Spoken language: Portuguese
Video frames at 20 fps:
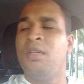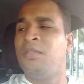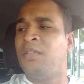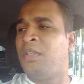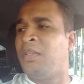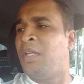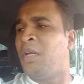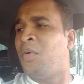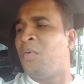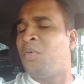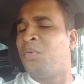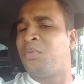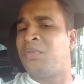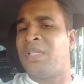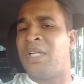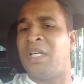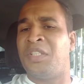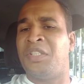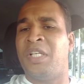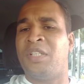Se tem um
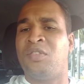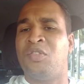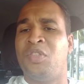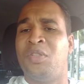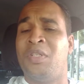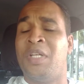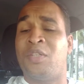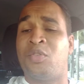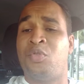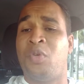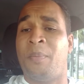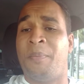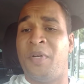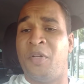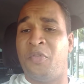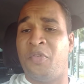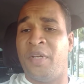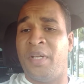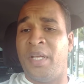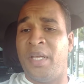trajeto da sua
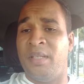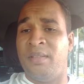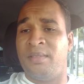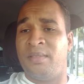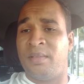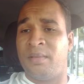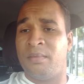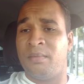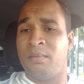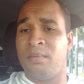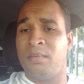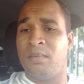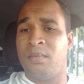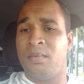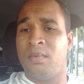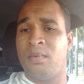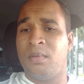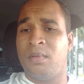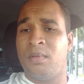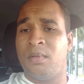preferência,
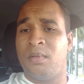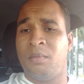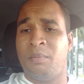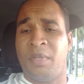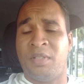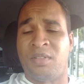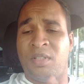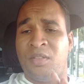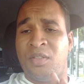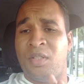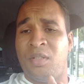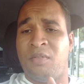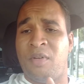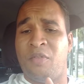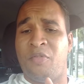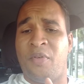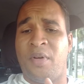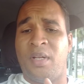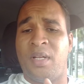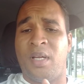o passageiro vai
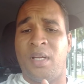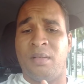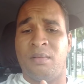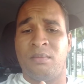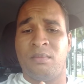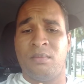falar